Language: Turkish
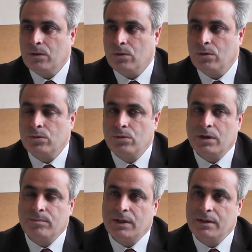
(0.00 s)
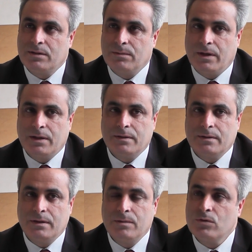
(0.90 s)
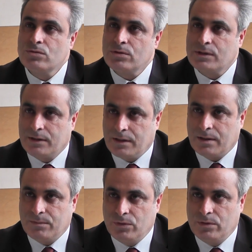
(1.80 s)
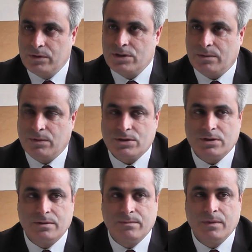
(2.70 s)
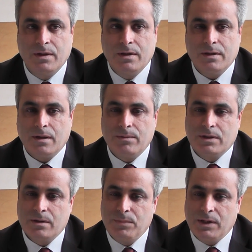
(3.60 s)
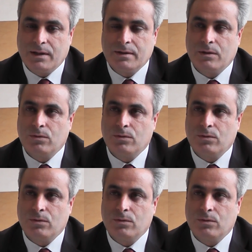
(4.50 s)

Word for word: O dönemden itibaren limonculuk satarak bu işe başladım. Tabii ki bir yandan